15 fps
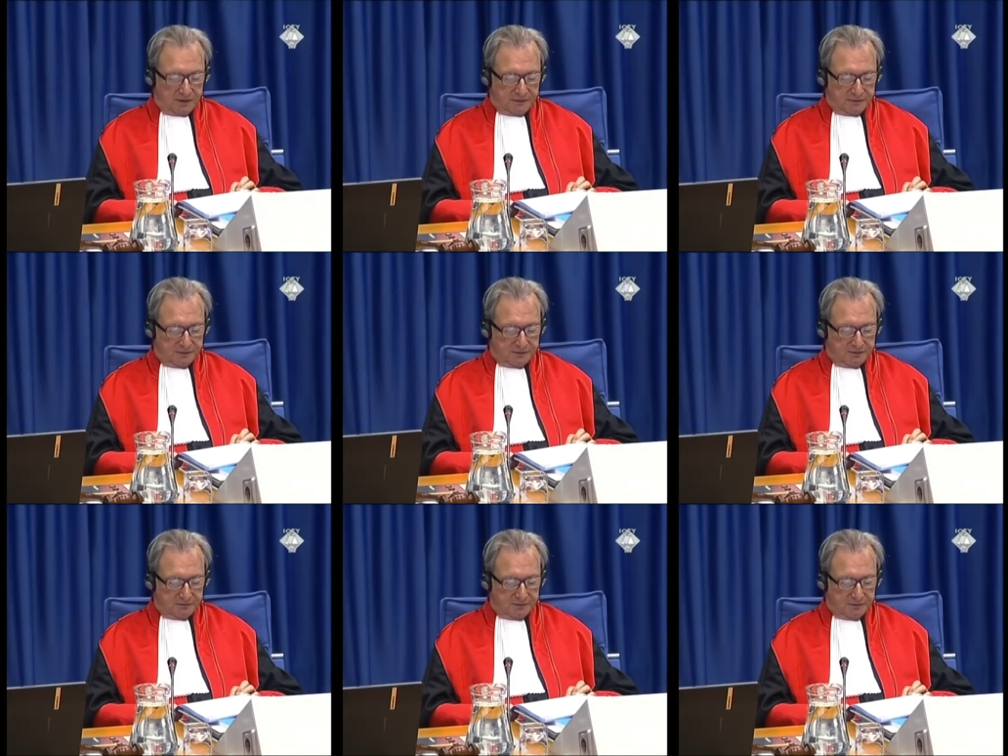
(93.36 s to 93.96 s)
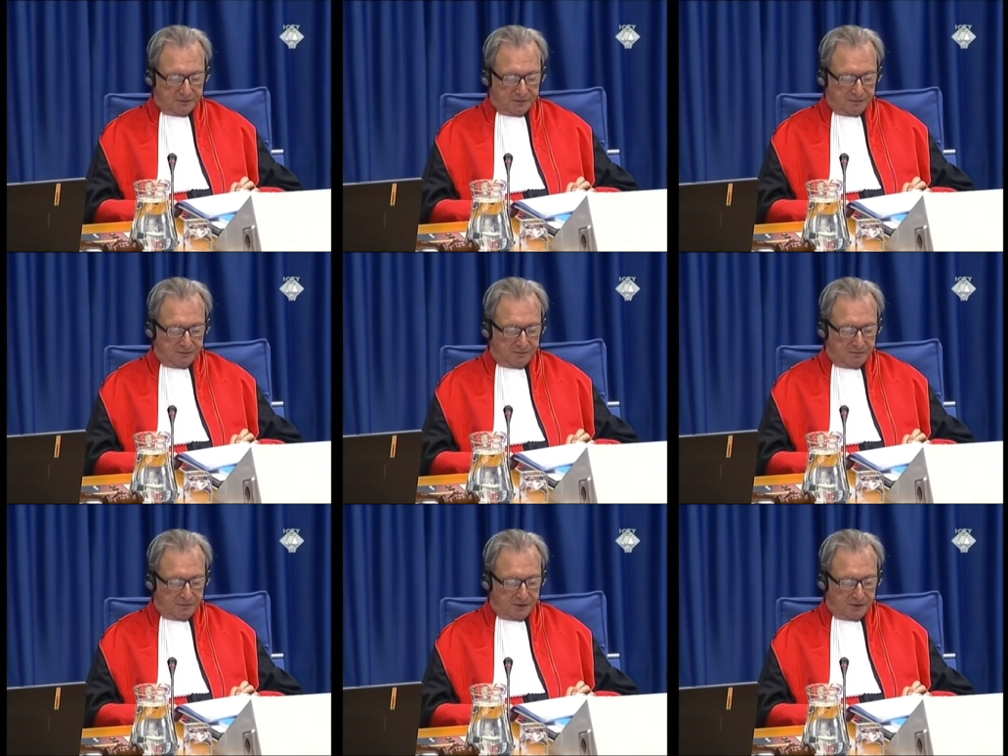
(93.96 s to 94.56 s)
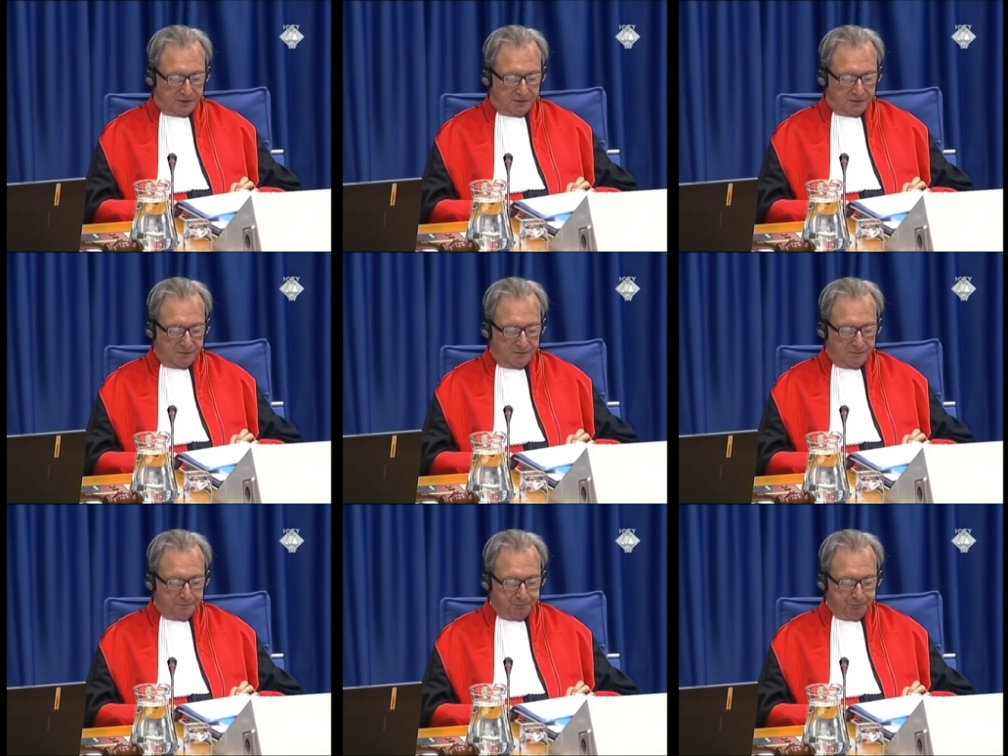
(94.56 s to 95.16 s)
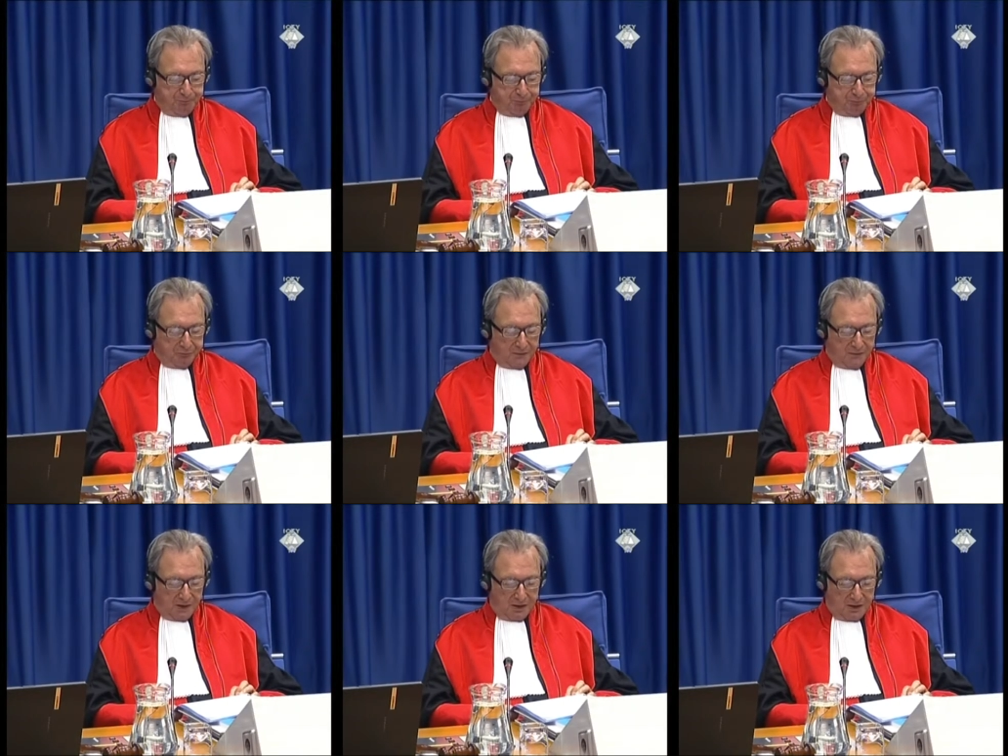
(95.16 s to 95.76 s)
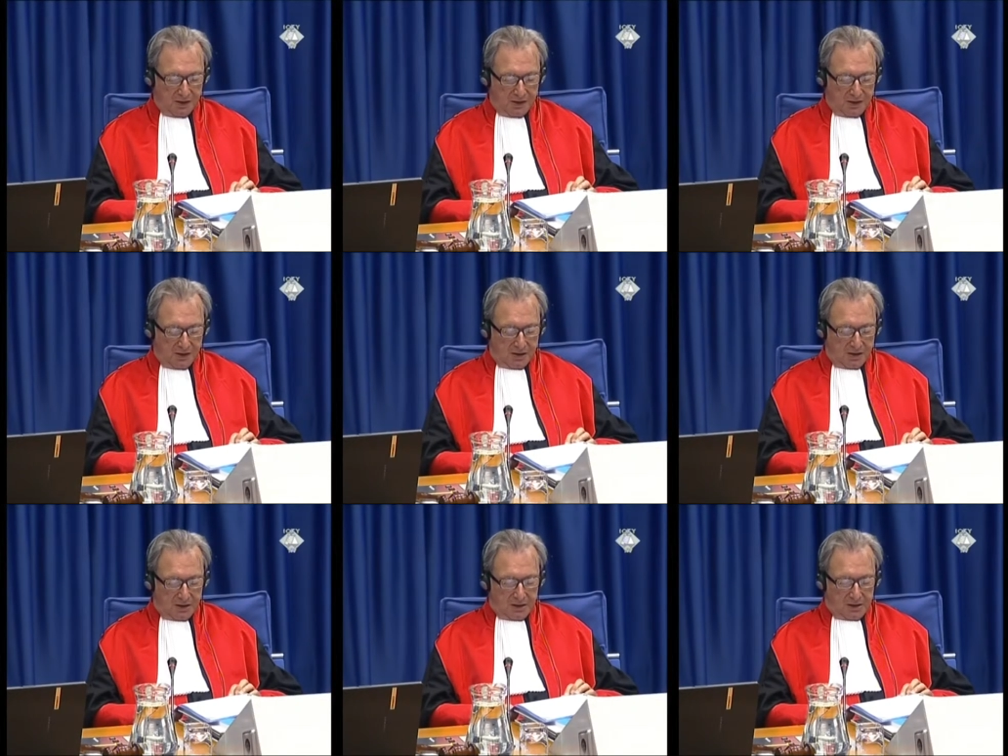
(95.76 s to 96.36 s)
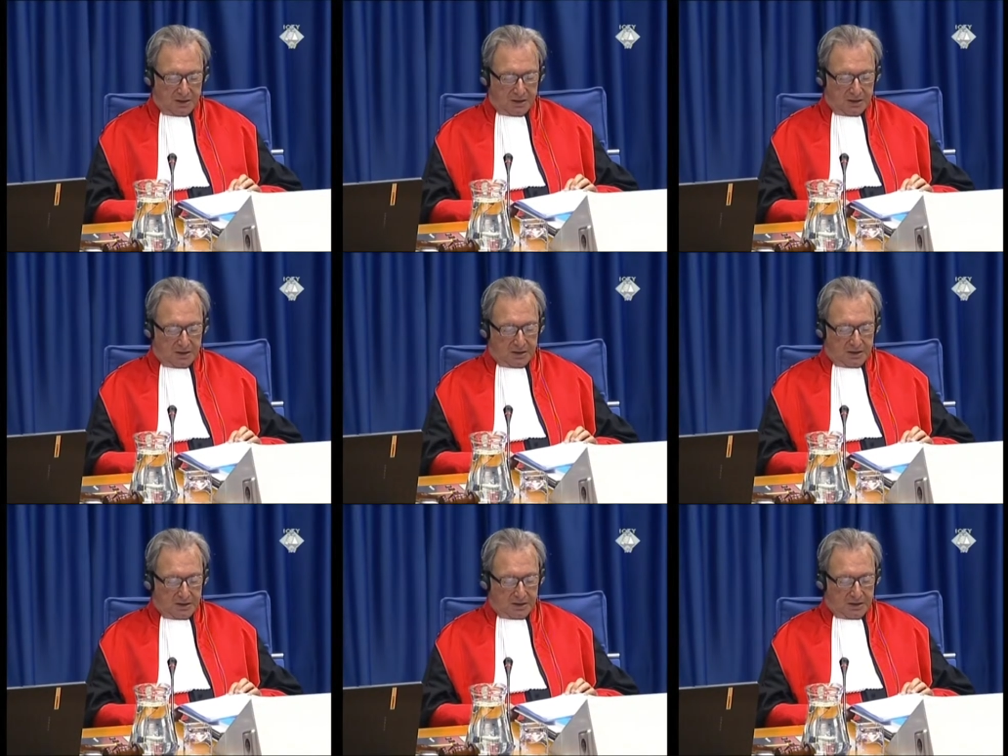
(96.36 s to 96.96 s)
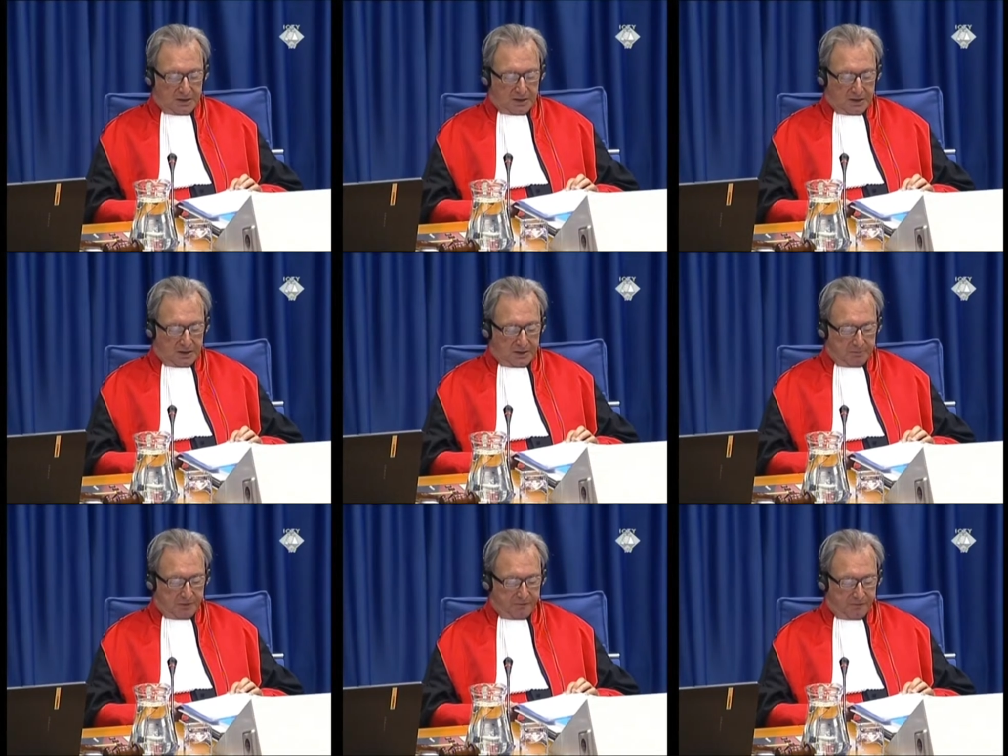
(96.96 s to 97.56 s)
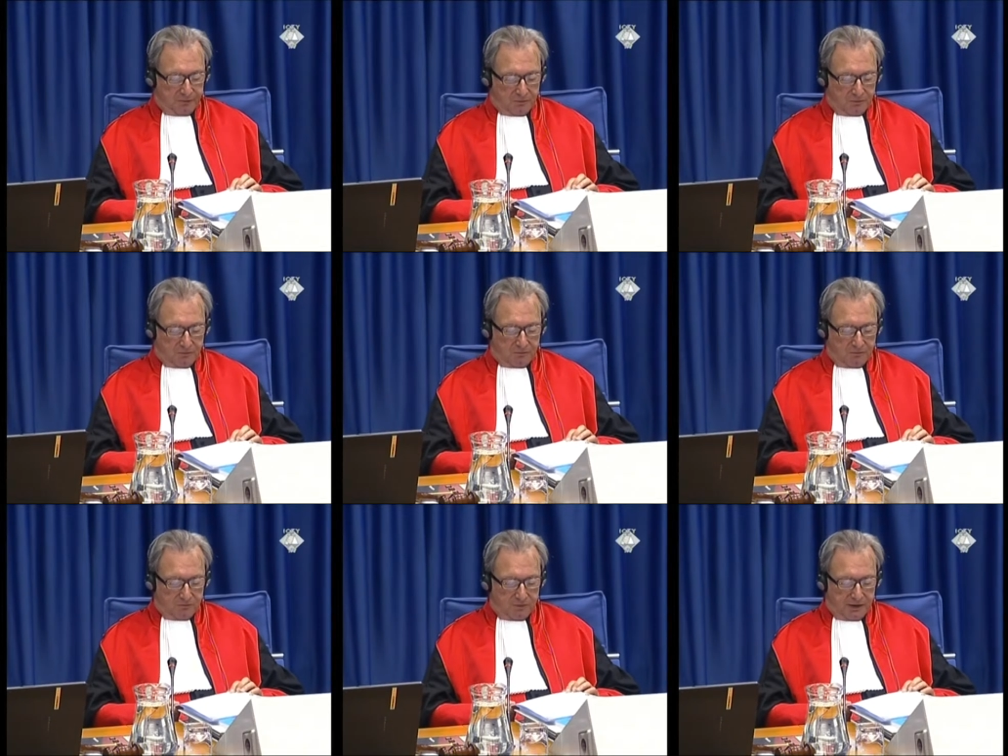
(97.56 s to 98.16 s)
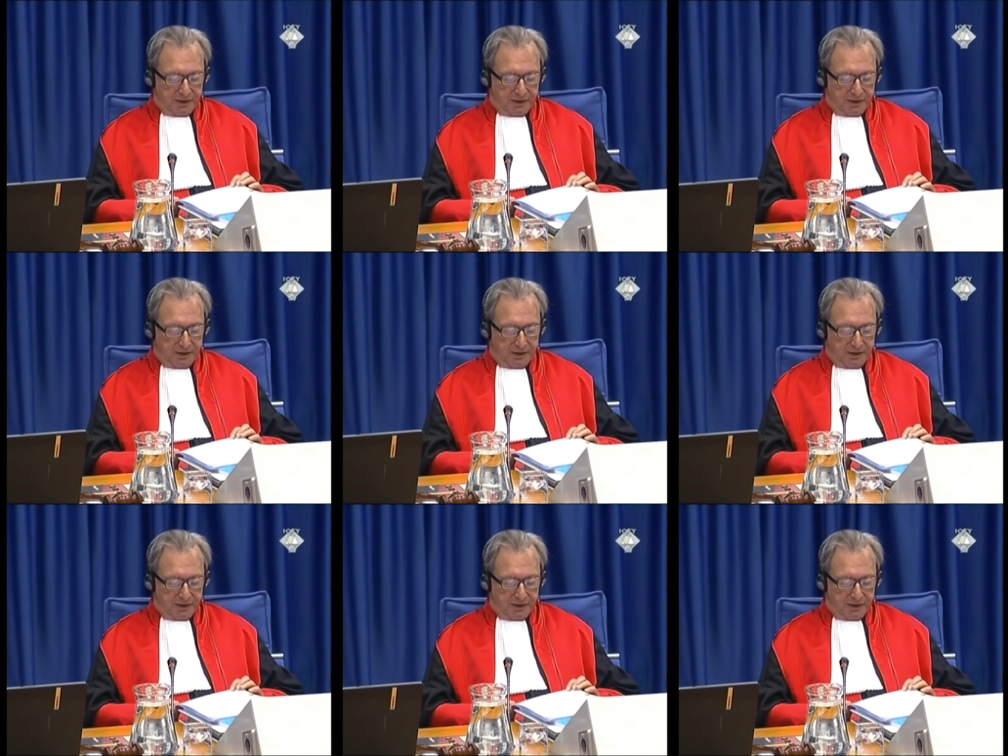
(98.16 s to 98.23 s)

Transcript: Le, le Jésus, euh, bonjour à vous également.